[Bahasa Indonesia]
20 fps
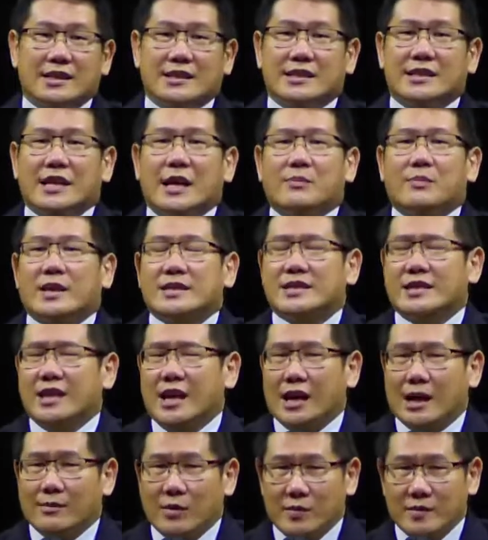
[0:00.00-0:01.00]
Siapa sih
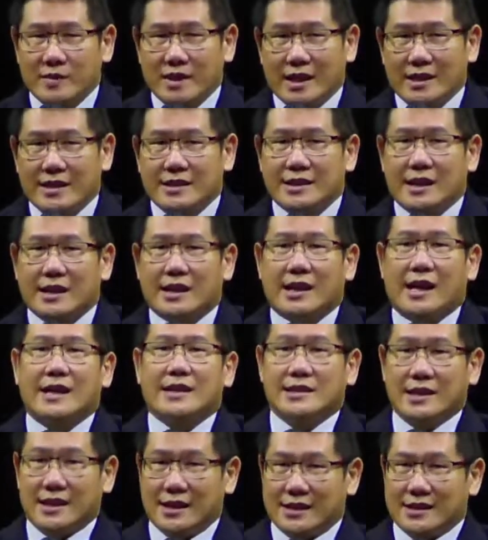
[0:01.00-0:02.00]
yang nggak mau menjadi selir
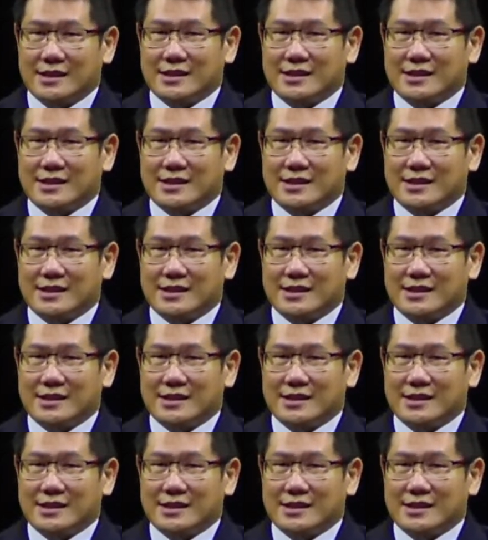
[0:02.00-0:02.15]
raja